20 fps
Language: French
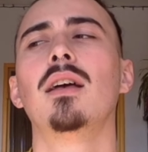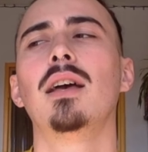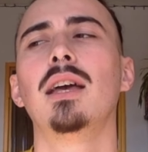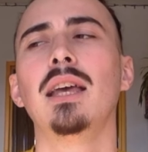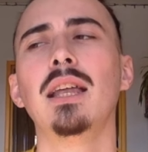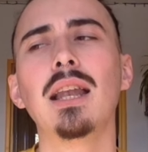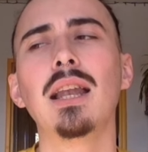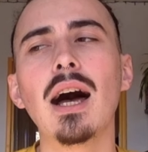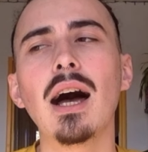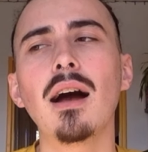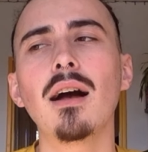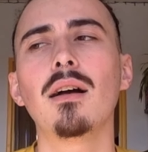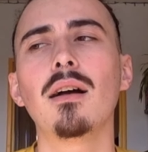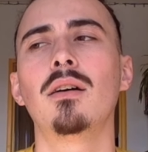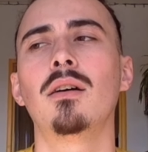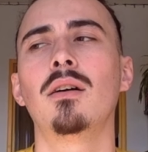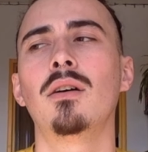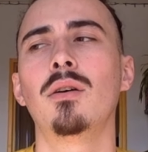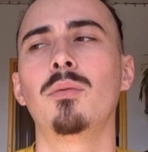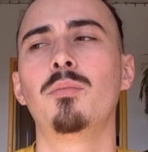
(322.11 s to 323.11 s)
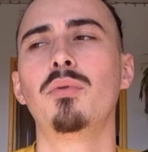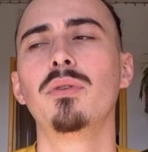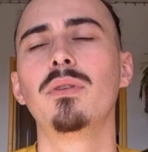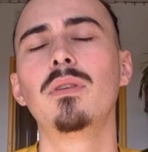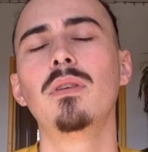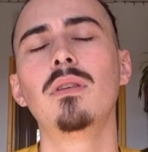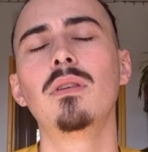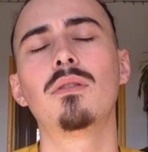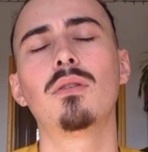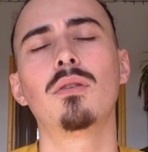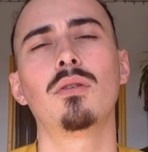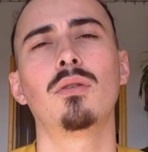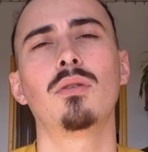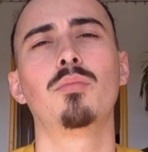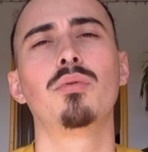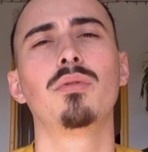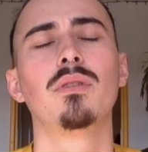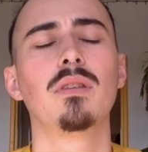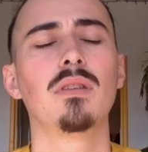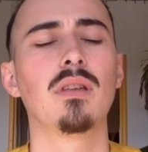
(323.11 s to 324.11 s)
Et là, petite
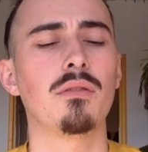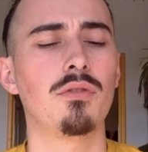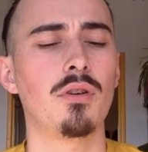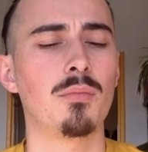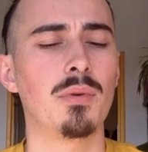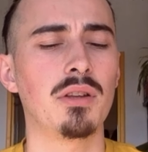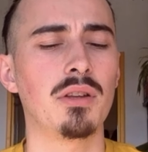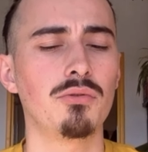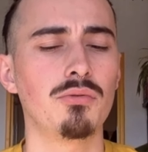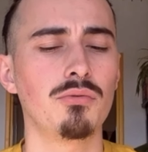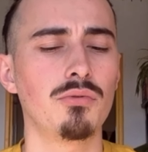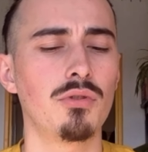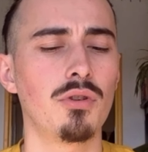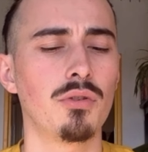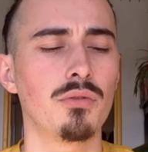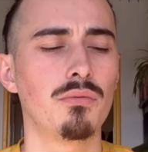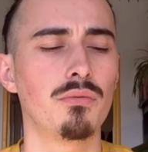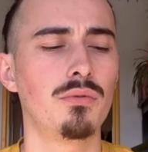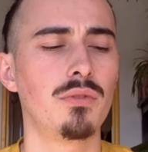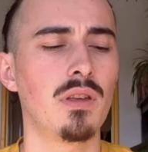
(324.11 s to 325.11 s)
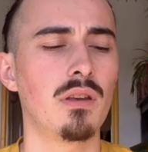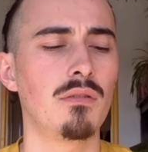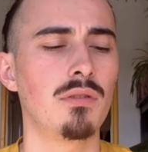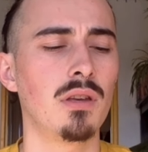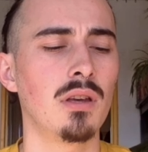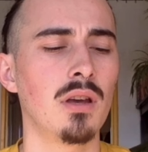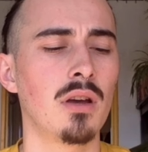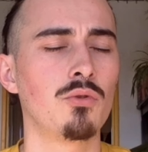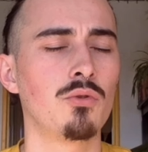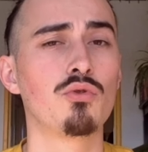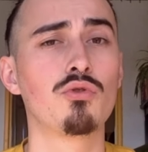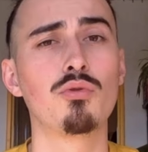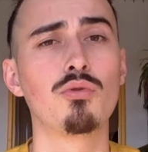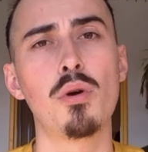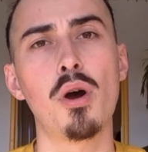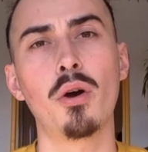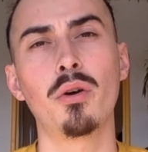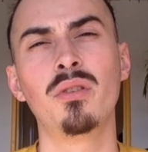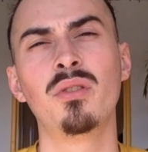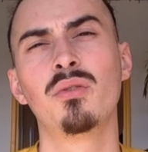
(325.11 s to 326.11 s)
petite information, quand vous avez un
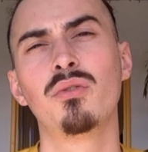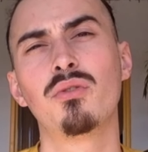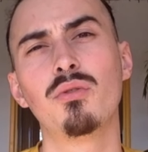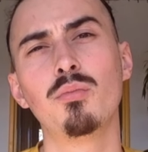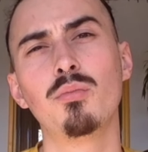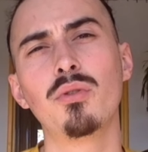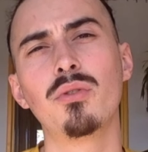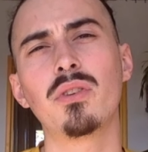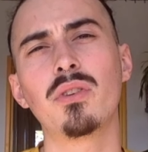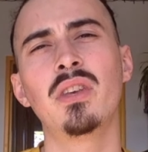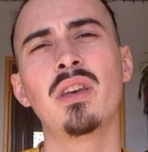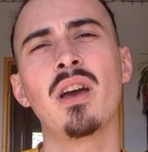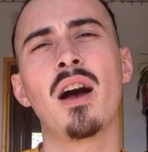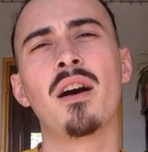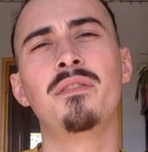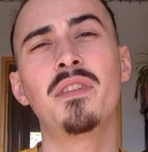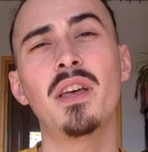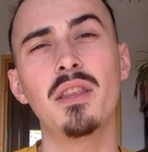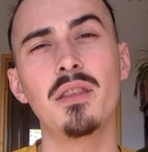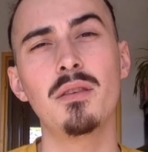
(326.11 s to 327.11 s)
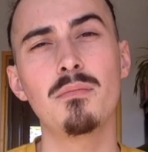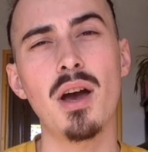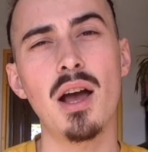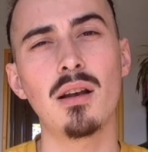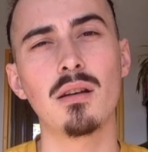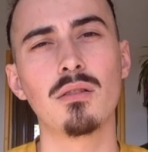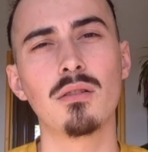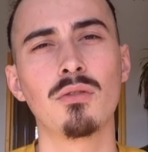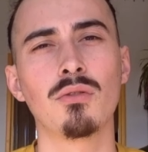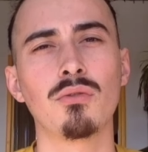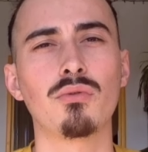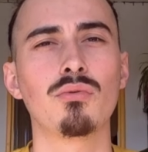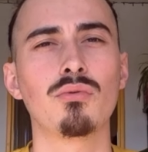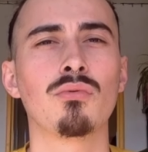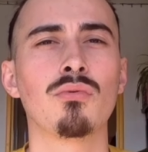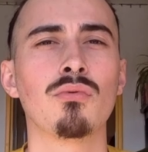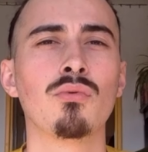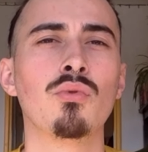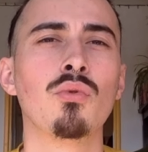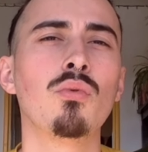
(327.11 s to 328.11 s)
youtubeur ou une youtubeuse qui a un animal dans son
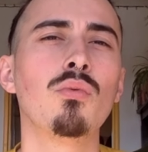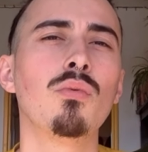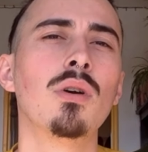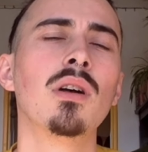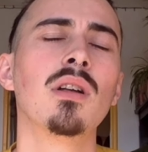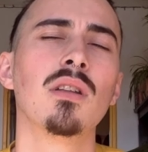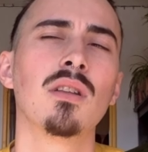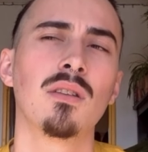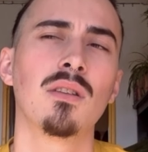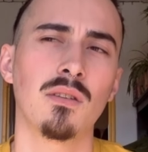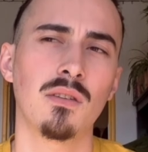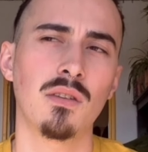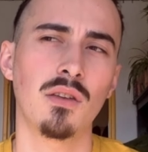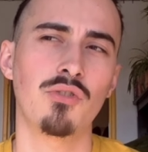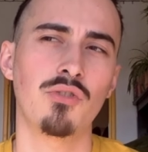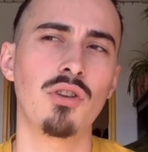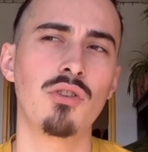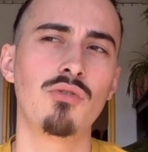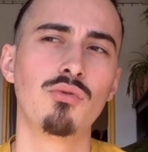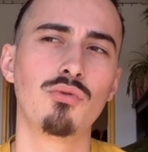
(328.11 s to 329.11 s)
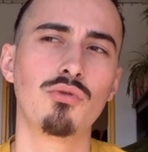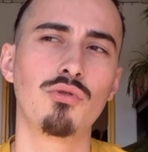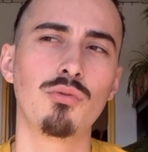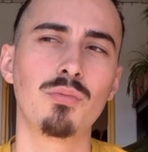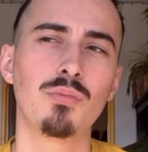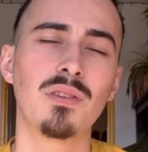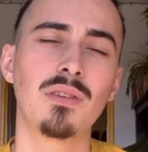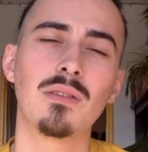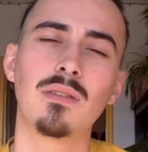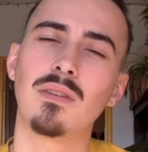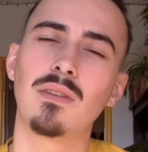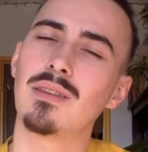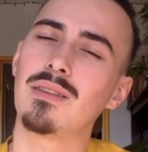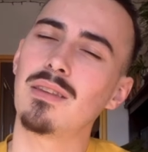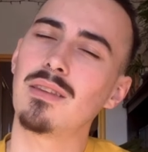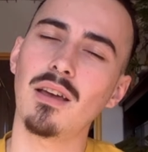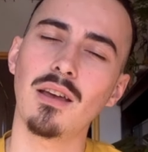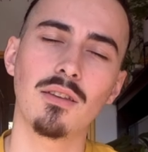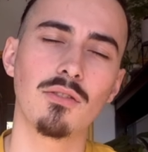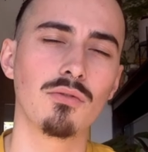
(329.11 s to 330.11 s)
nom, dans sa chaîne YouTube, c'est
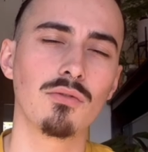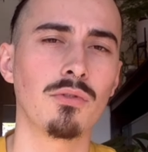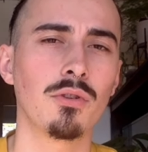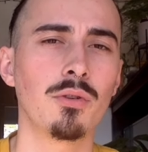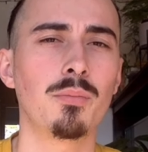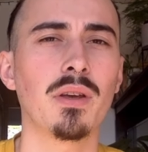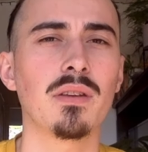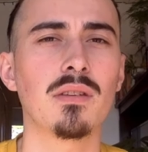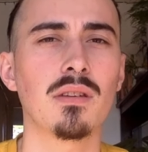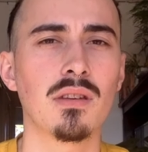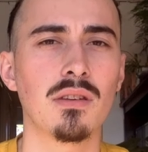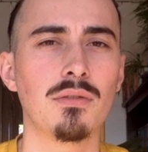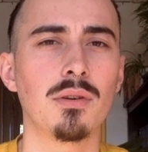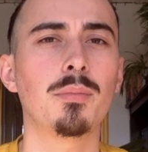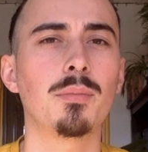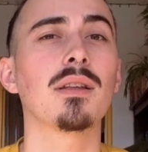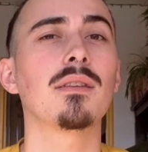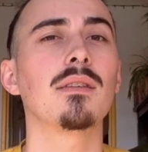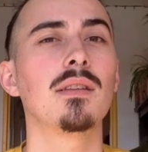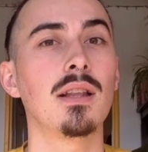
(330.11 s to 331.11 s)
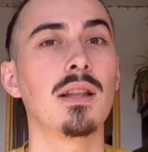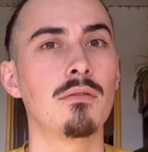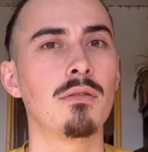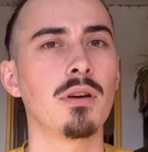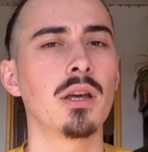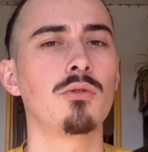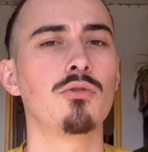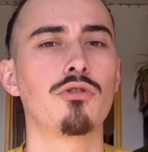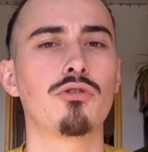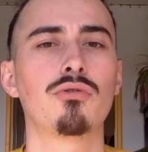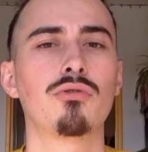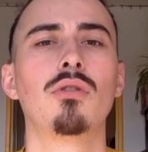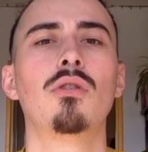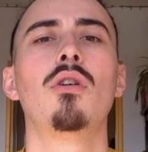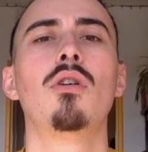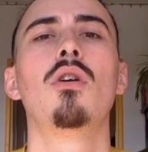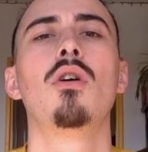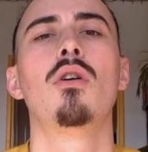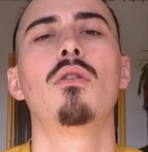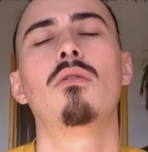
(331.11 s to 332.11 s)
très souvent une personne qui fait partie de la vraie gauche.
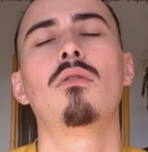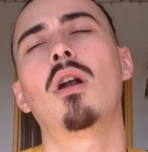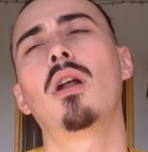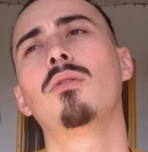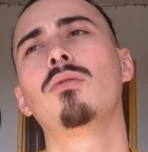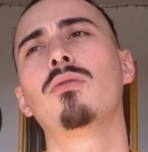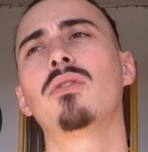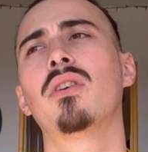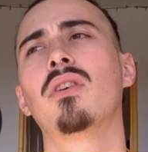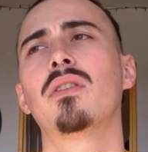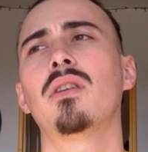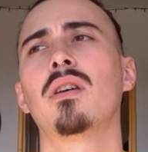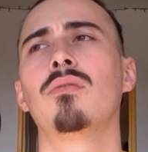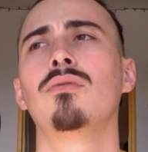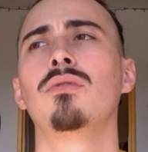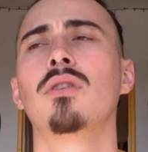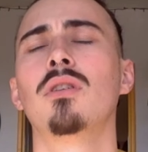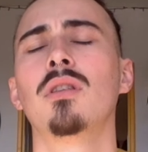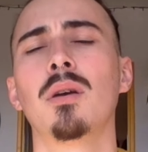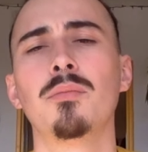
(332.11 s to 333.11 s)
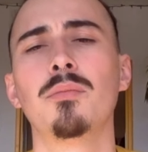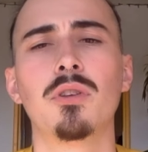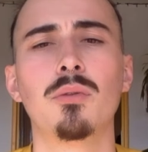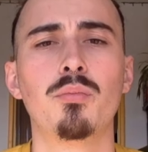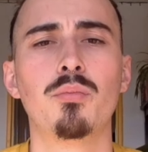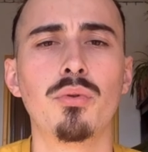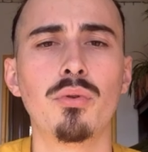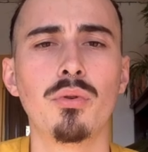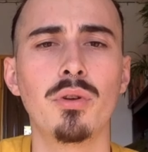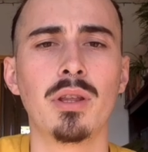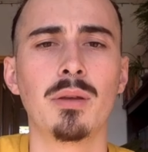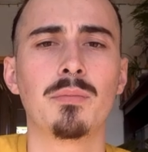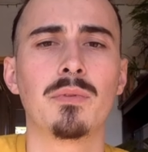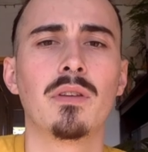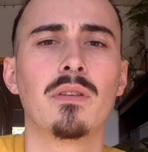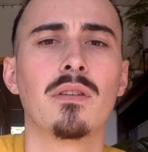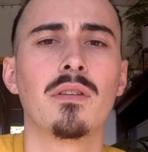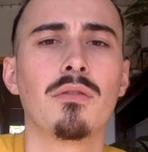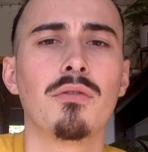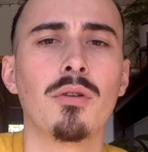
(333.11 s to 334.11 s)
Voilà, donc ça, ça vous donne un petit peu des
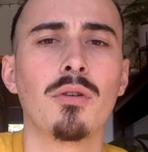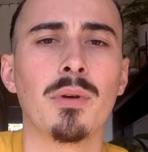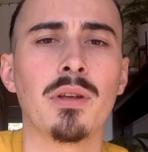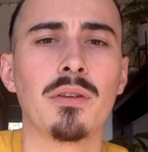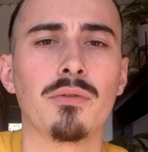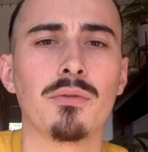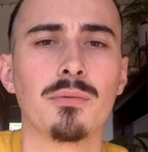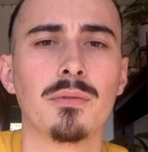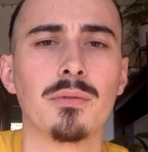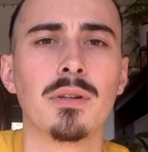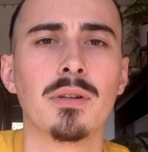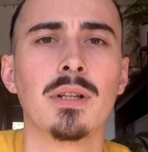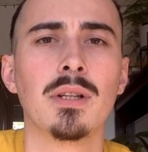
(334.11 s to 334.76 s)
petites informations.